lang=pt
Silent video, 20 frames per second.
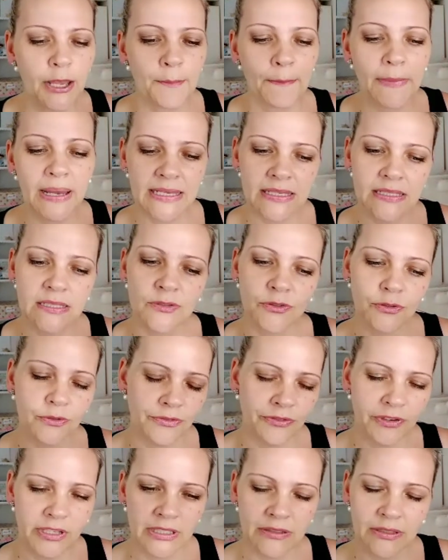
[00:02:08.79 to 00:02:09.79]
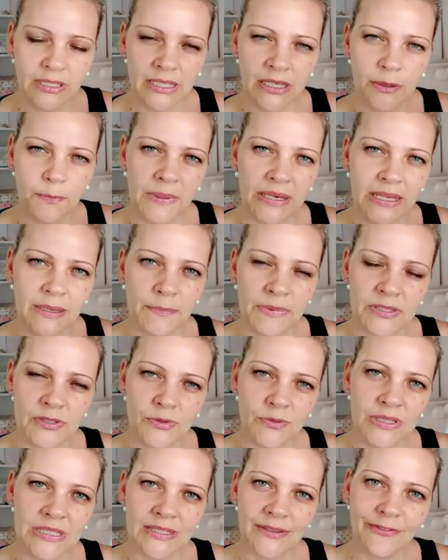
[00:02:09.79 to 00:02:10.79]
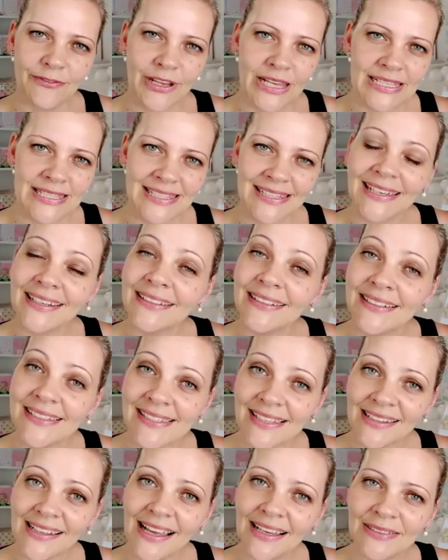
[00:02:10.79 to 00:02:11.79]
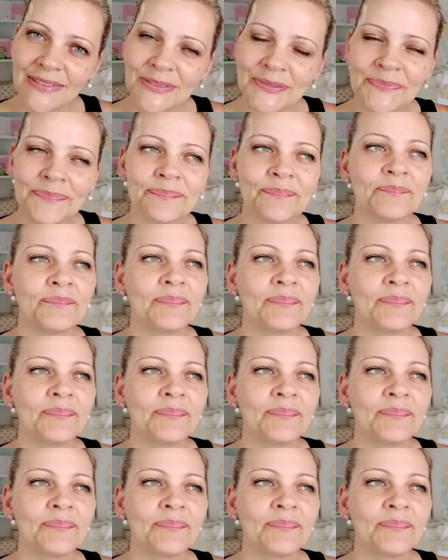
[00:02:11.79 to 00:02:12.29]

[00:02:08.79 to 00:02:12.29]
Mas eu estou falando aqui para pessoas que fazem artesanato.